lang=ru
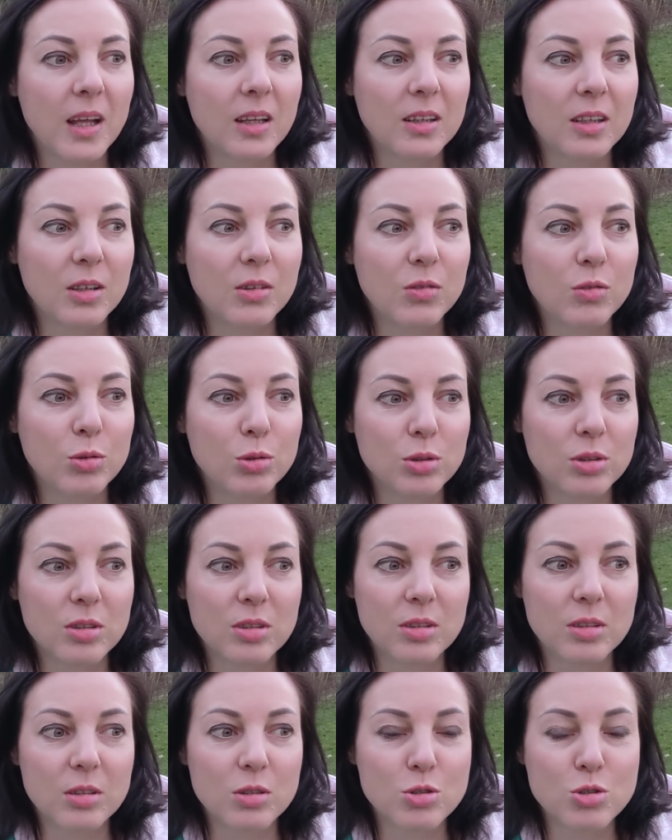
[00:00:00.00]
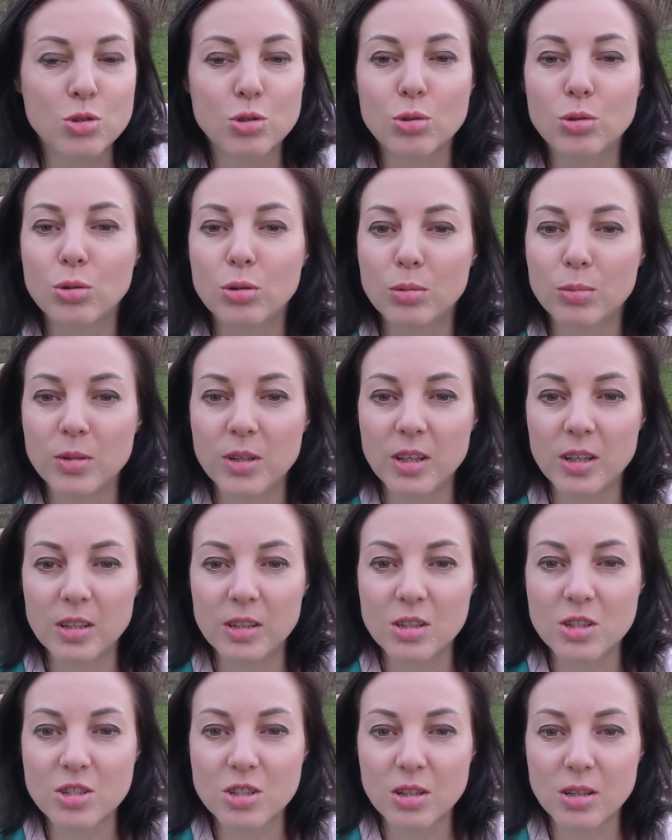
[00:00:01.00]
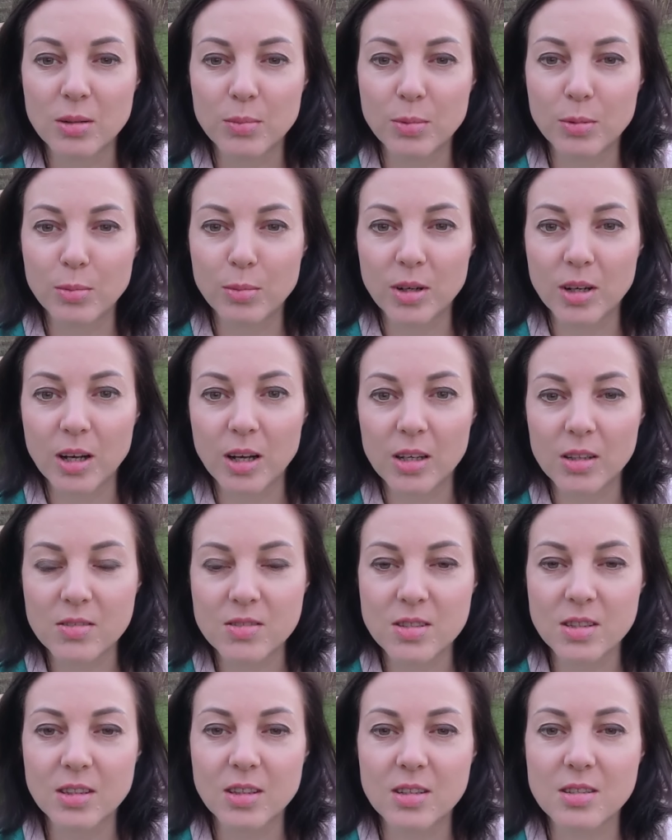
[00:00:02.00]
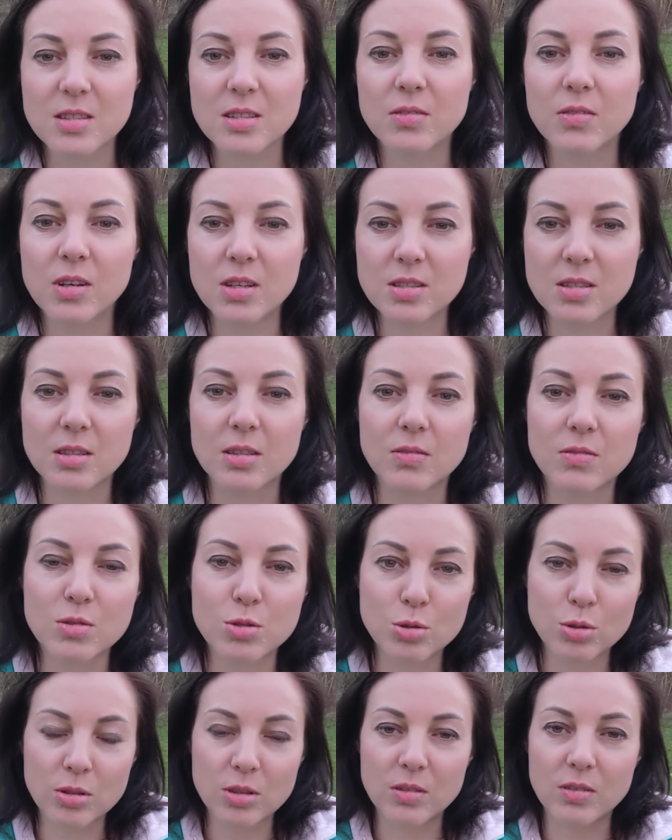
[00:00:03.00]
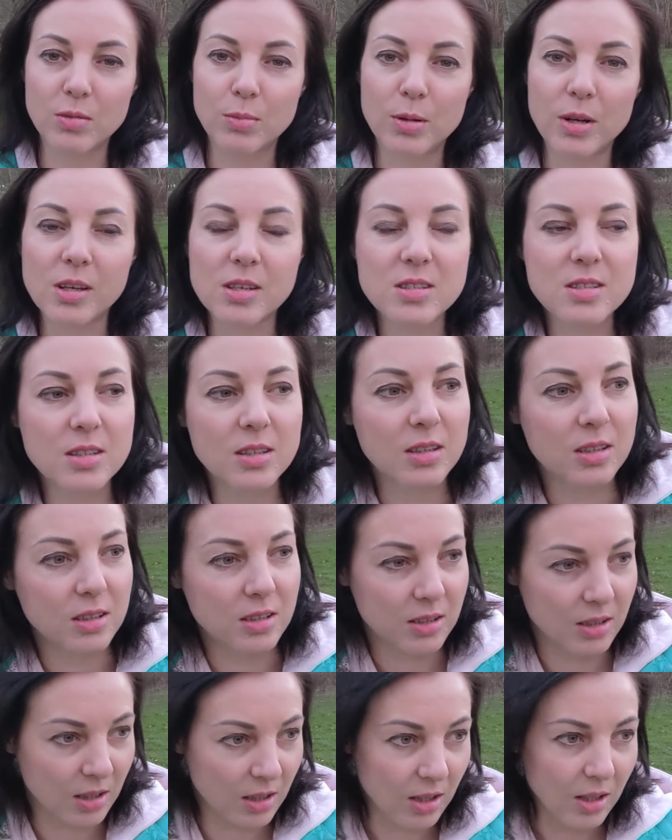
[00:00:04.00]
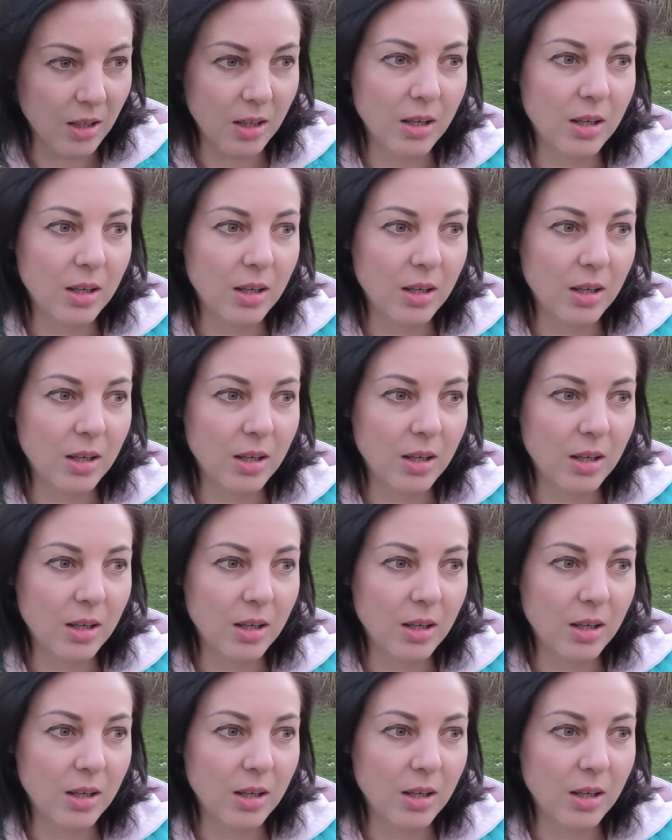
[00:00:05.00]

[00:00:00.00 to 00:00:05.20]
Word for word: Так вот, э, что мне лично помогает всегда оставаться на высоких вибрациях, это